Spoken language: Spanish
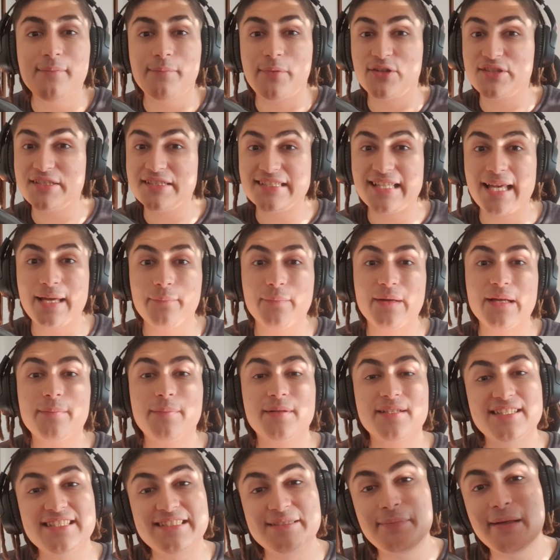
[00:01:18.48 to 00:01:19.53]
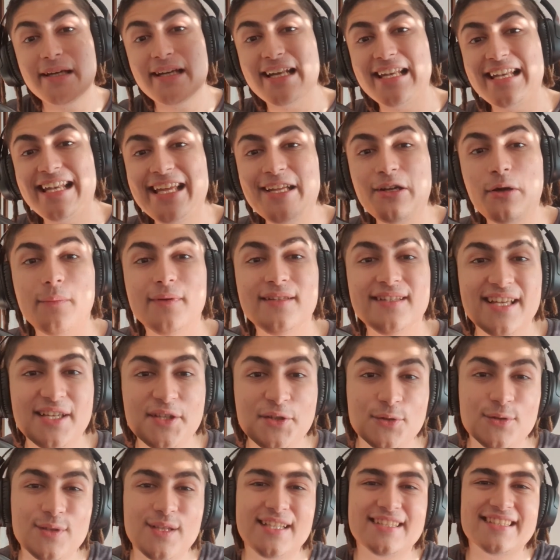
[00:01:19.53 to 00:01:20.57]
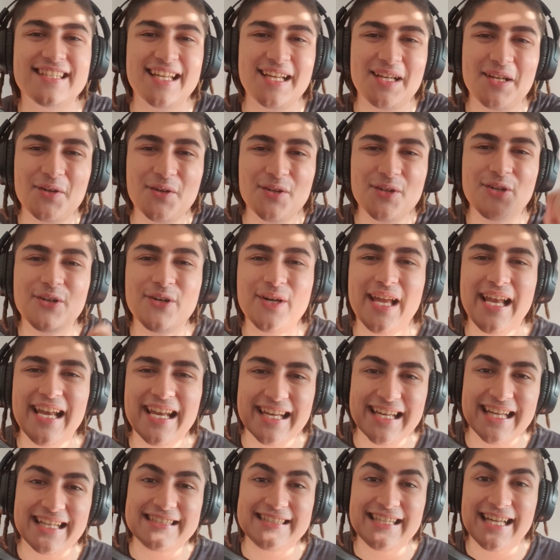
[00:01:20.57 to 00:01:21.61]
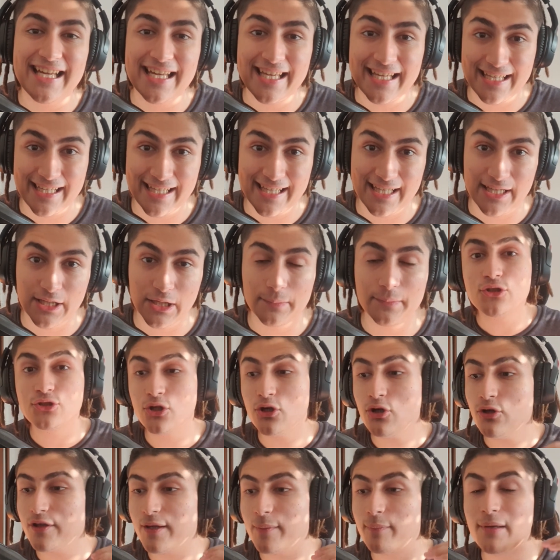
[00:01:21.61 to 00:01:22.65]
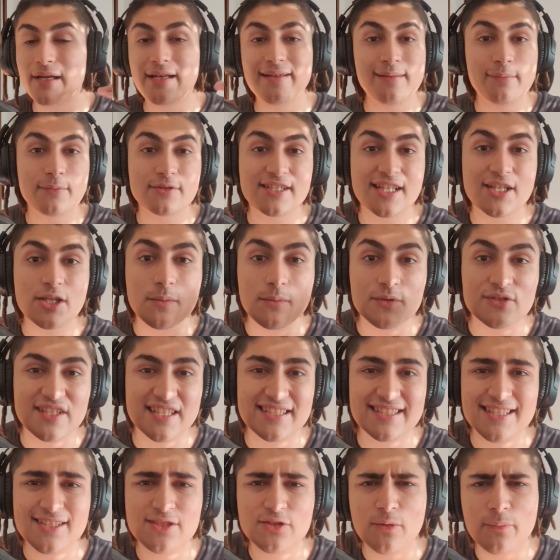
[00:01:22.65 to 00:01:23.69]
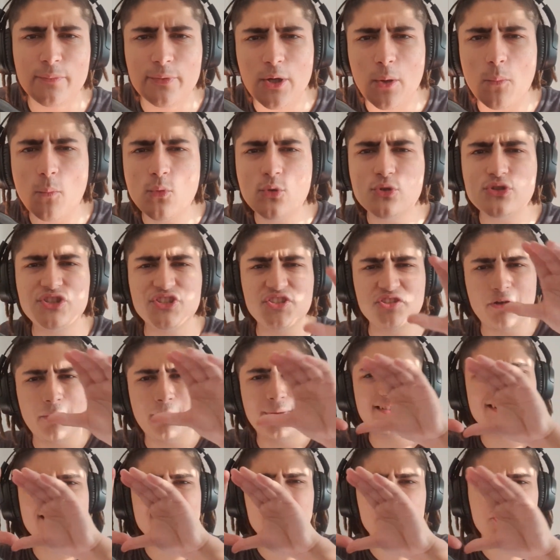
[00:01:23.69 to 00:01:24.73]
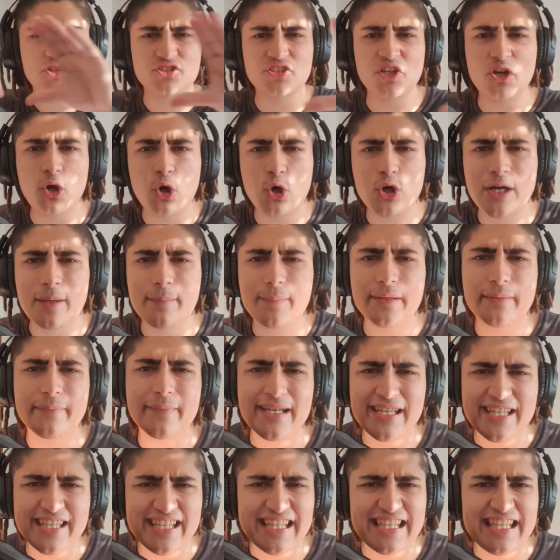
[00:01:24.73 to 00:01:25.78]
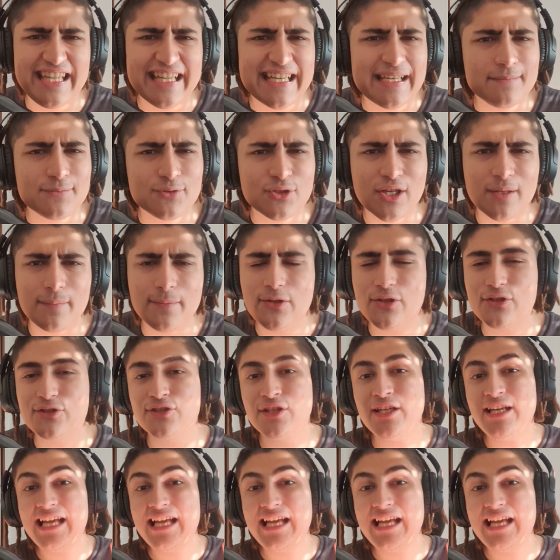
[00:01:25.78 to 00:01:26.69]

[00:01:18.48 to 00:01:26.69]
Pero ya saben, para participar, like, comentario y utilizar el código el rasta en KDrop. Yo después les voy a mostrar cómo se hace esto, pero es muchísimo más sencillo hacerlo con el primer link en la descripción amigos.